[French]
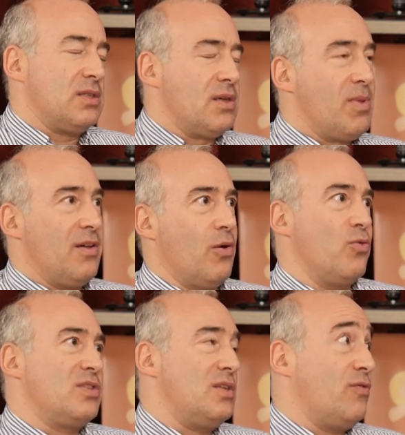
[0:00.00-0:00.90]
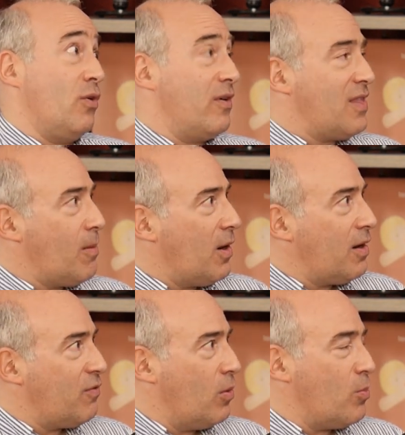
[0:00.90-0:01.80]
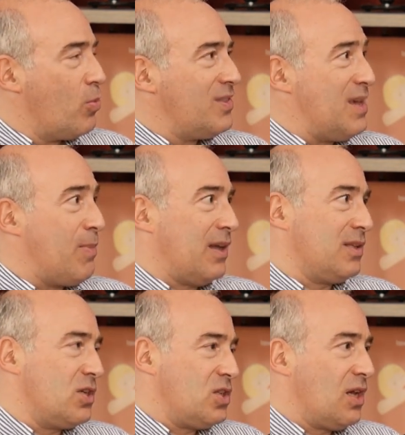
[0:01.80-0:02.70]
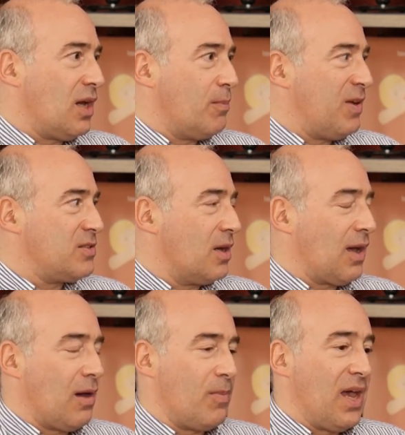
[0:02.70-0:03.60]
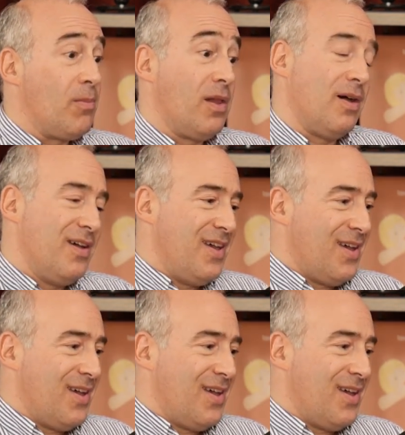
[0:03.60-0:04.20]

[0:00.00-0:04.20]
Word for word: ça, mais aussi, il faut évidemment, il faut un peu départager parce que quand même, là,